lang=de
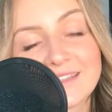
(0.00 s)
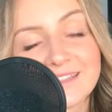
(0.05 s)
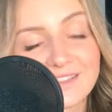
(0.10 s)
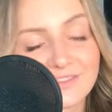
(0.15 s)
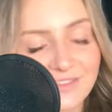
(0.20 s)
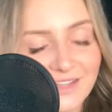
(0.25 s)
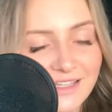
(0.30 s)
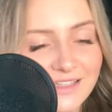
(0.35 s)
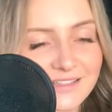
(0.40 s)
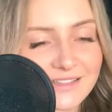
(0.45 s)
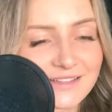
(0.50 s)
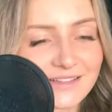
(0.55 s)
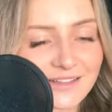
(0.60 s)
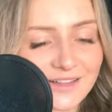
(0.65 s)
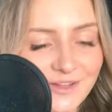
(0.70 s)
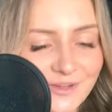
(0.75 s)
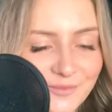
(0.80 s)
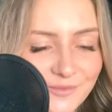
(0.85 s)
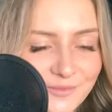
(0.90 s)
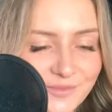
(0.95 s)
Ich weiß,
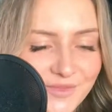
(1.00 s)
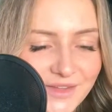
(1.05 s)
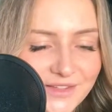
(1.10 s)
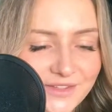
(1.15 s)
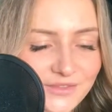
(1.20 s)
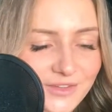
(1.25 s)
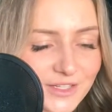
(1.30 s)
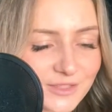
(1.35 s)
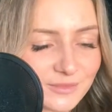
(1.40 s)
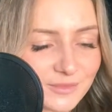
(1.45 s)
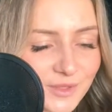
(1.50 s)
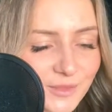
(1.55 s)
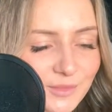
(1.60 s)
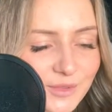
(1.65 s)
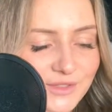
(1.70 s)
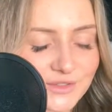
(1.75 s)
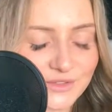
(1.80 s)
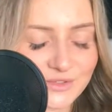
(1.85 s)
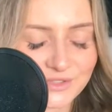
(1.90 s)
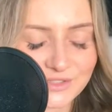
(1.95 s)
ähm, es fällt mir
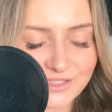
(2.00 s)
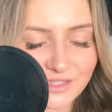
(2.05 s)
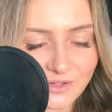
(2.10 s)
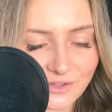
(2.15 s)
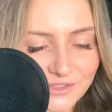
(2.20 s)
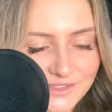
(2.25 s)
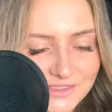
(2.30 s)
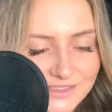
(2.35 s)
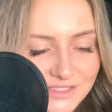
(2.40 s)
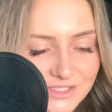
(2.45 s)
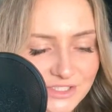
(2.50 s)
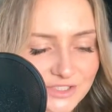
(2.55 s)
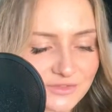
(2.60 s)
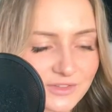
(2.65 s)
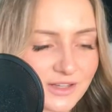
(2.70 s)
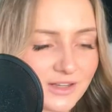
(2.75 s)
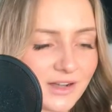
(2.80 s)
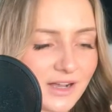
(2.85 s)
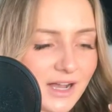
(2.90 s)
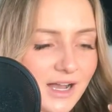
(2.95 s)
persönlich auch sehr
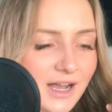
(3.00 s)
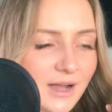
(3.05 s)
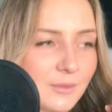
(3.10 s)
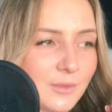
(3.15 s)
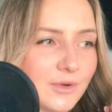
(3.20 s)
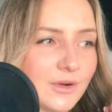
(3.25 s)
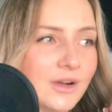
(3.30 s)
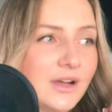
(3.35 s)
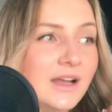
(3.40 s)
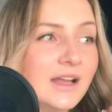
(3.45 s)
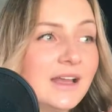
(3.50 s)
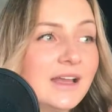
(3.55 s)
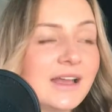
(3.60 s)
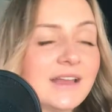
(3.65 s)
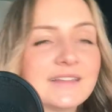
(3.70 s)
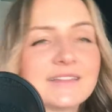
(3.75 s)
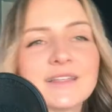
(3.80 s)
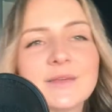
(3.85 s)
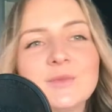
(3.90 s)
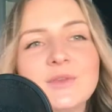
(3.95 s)
schwer, aber
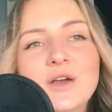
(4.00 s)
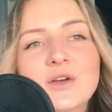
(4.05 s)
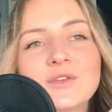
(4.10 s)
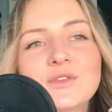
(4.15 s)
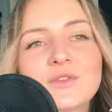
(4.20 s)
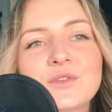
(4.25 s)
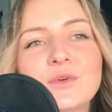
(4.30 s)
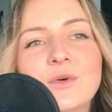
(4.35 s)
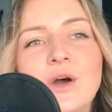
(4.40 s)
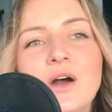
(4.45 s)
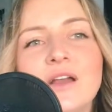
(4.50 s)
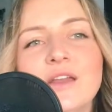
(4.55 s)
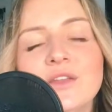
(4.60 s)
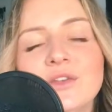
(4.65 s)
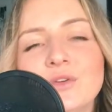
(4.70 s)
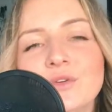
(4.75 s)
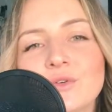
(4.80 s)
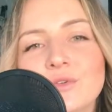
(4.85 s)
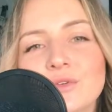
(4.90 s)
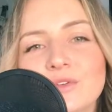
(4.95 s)
es gibt auch so
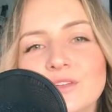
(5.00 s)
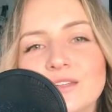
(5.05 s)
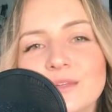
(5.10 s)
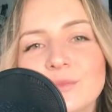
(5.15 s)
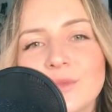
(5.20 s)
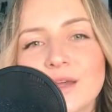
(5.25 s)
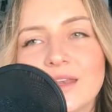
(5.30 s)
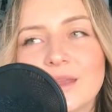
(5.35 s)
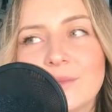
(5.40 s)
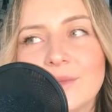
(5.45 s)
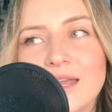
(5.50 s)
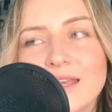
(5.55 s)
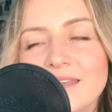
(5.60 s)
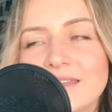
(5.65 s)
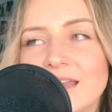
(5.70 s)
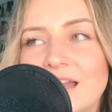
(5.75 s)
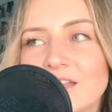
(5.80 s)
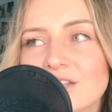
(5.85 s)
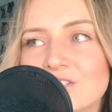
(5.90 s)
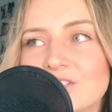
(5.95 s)
Erinnerungen, die man am
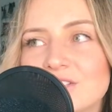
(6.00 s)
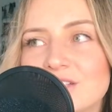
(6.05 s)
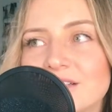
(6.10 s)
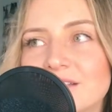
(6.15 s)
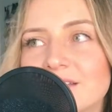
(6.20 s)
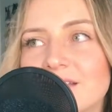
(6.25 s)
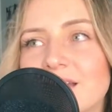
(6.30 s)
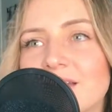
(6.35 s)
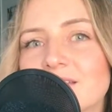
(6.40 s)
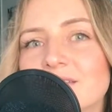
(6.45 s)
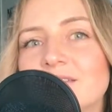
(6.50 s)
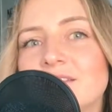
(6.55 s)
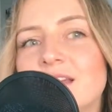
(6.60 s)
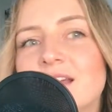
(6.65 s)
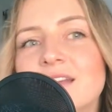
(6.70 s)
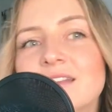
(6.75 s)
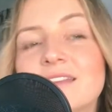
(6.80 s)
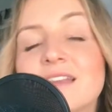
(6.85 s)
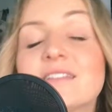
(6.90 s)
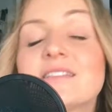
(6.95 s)
Handy einstellen kann,
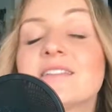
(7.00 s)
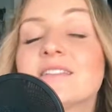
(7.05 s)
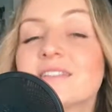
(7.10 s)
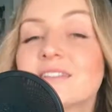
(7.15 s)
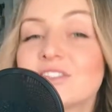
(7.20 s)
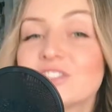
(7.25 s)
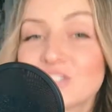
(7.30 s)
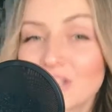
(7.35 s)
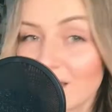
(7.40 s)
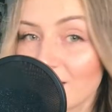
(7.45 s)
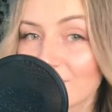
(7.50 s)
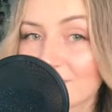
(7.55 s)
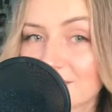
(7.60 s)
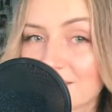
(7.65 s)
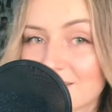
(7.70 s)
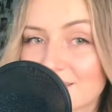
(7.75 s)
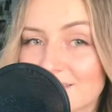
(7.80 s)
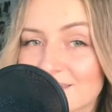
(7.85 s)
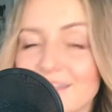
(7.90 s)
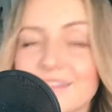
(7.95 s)
dass jetzt die
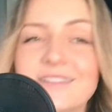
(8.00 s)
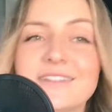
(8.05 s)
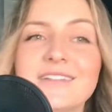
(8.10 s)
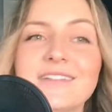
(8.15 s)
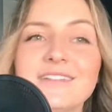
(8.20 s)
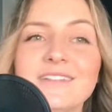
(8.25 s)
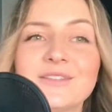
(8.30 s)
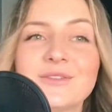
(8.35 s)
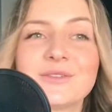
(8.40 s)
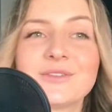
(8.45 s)
Schlafenszeit ist.